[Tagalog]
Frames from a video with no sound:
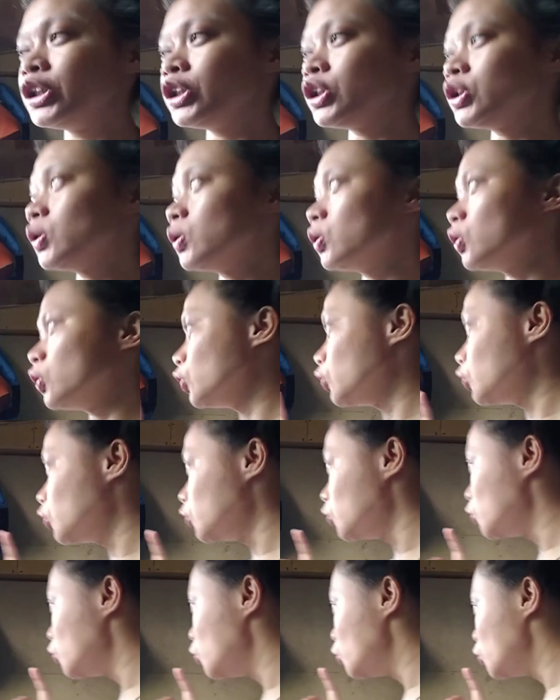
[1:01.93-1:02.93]
So,
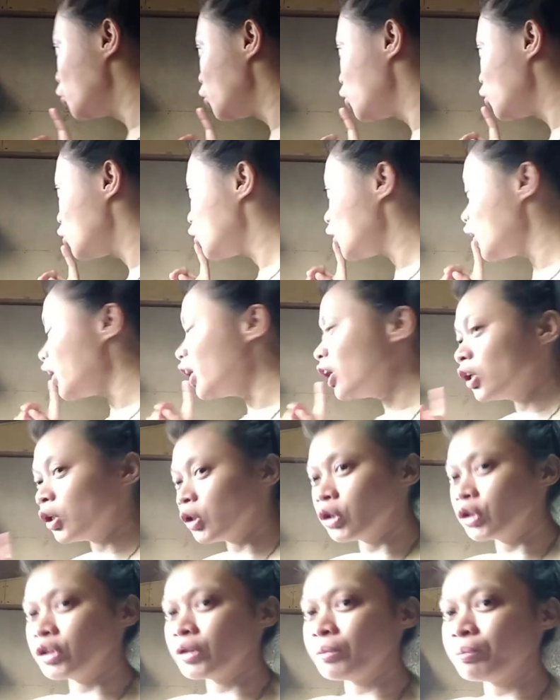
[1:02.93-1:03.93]

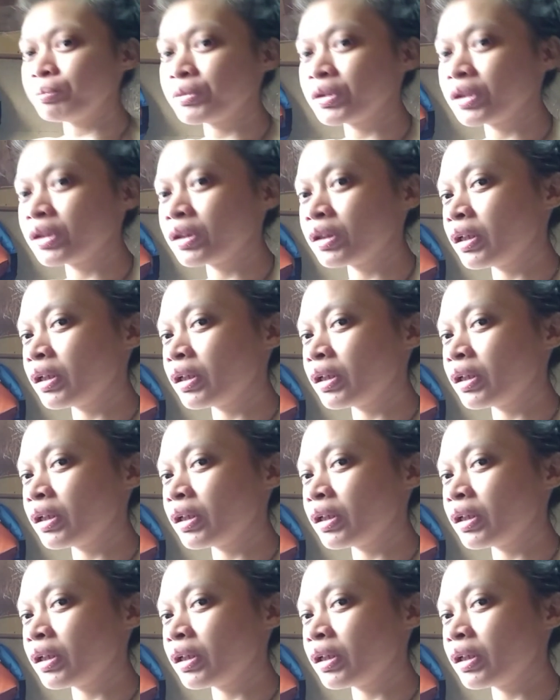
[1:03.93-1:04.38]
karon